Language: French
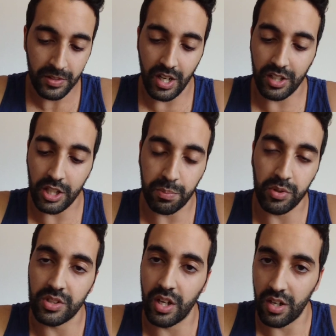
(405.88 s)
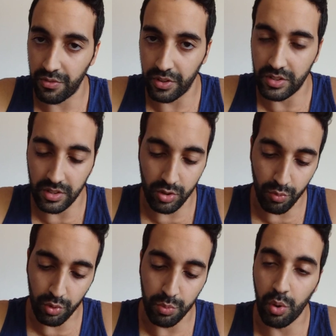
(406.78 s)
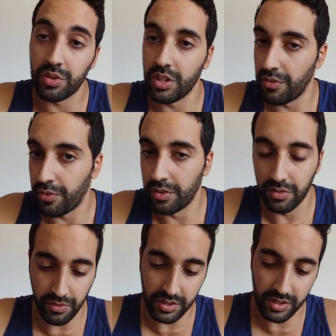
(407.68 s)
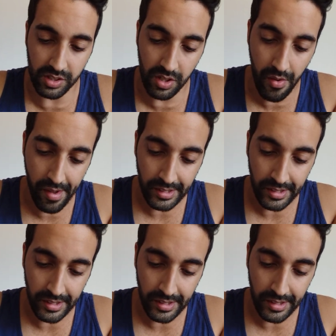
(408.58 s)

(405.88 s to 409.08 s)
L'adresse postale, facile. Nouveau numéro de téléphone, facile.